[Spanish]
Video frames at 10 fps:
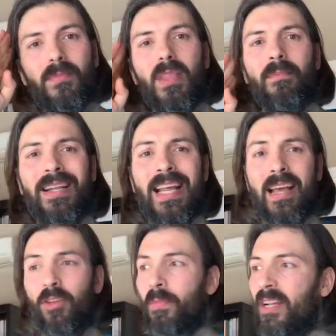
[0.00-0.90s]
Mañana
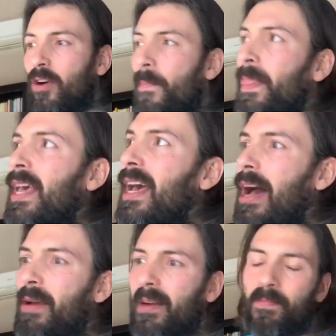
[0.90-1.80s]
de domingo. A
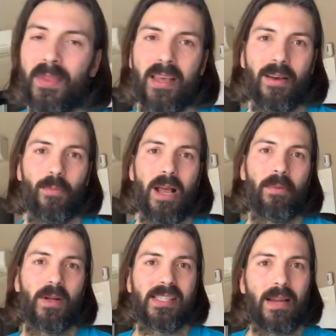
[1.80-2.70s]
ver, voy a
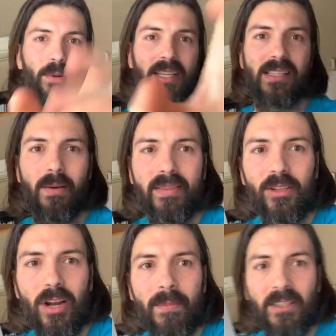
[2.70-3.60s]
aprovechar porque estaba
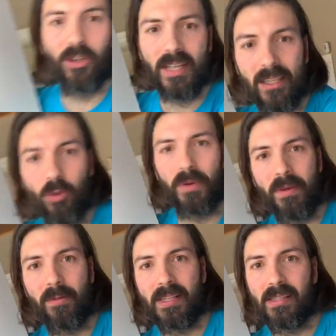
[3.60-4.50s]
haciendo la mentoría de tu
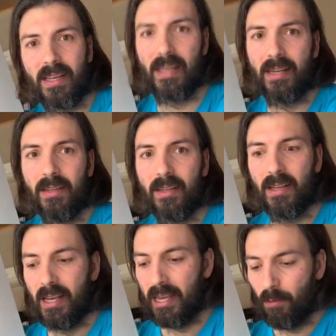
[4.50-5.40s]
primer bestseller y